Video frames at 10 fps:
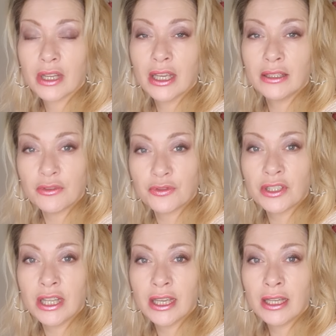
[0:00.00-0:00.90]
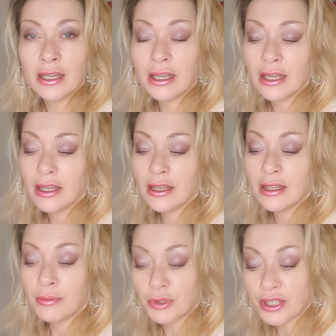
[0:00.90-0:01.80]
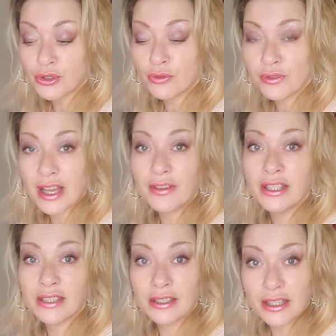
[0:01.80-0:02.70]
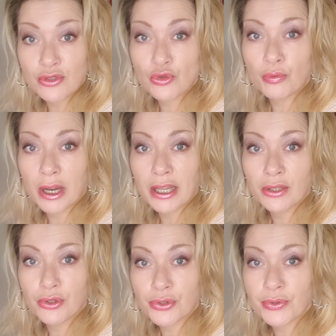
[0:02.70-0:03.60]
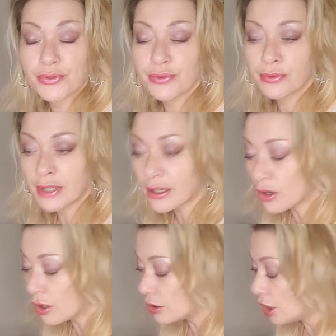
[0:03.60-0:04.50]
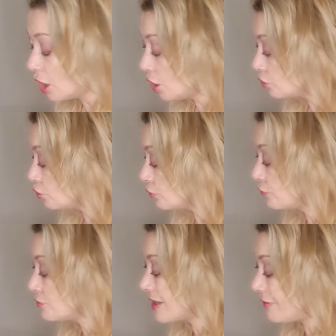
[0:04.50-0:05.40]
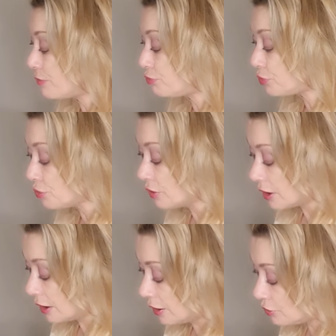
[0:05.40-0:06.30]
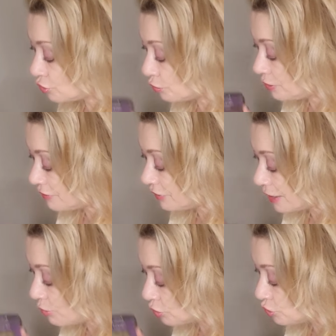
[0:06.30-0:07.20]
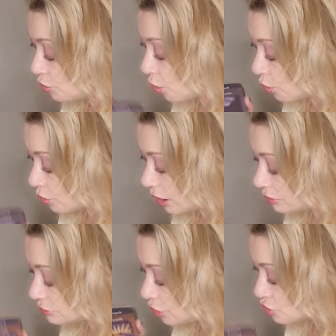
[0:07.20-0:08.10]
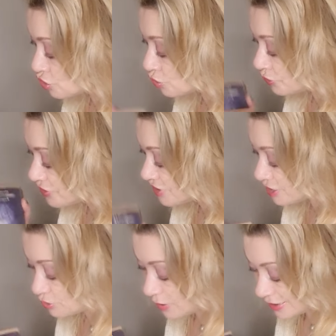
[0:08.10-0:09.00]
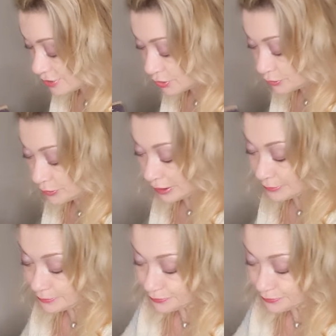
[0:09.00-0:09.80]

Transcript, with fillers: était fidèle, et peut-être que vous avez été déçu par quelque chose. D'accord Donc vous avez pu tomber vraiment de haut dans une situation. Hein.